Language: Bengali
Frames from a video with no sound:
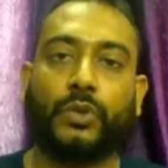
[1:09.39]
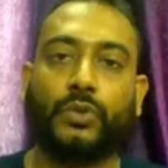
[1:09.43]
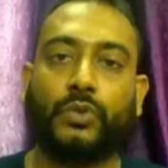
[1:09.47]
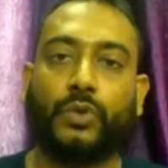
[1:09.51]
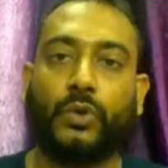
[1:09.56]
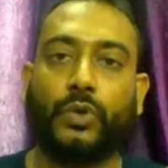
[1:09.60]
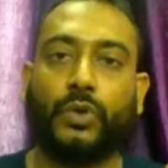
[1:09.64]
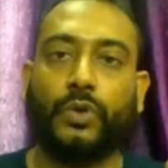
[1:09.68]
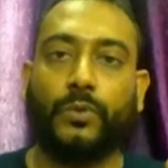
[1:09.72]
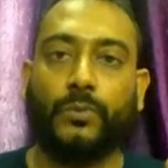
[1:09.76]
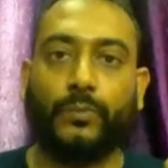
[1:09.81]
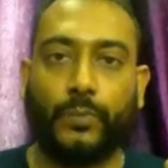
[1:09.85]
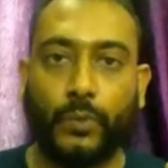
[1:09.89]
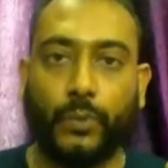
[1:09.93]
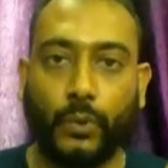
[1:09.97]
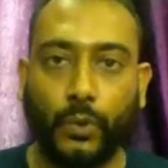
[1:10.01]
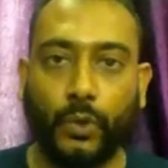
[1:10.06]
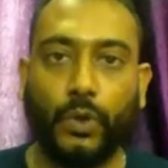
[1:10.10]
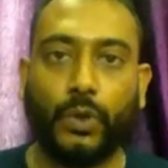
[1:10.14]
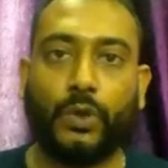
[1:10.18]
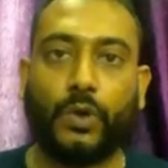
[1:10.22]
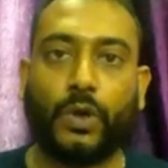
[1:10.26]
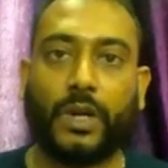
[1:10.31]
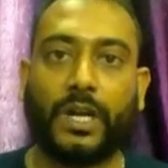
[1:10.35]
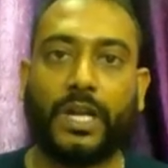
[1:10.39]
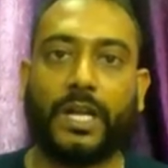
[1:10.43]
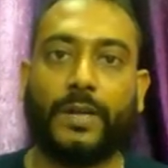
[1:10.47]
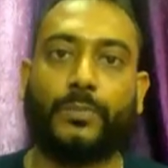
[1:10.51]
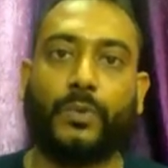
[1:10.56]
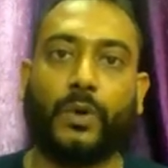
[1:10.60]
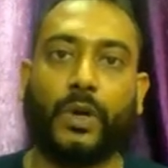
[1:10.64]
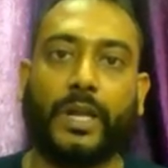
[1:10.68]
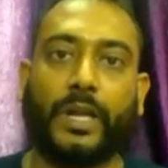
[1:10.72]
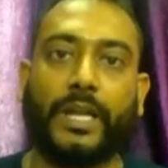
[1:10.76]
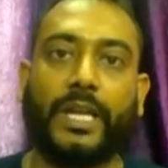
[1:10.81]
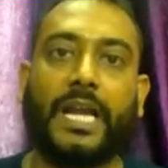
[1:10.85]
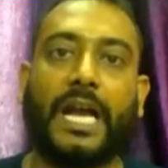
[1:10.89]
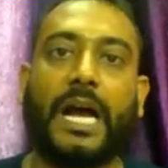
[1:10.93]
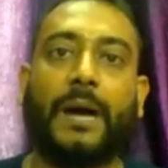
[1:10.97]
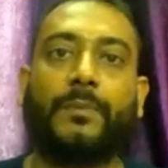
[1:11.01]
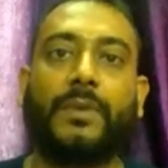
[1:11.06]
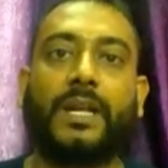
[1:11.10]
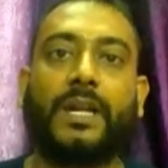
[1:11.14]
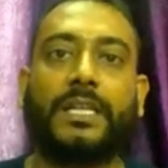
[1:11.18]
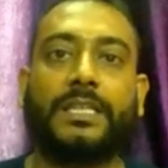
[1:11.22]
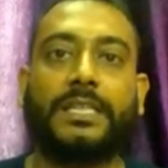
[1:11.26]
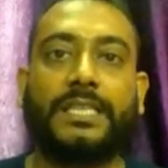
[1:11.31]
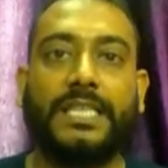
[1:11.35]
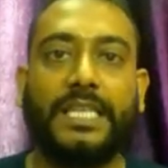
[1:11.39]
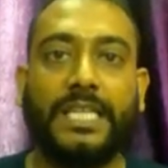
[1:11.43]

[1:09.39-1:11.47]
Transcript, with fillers: তো ভুল করার পরে আমরা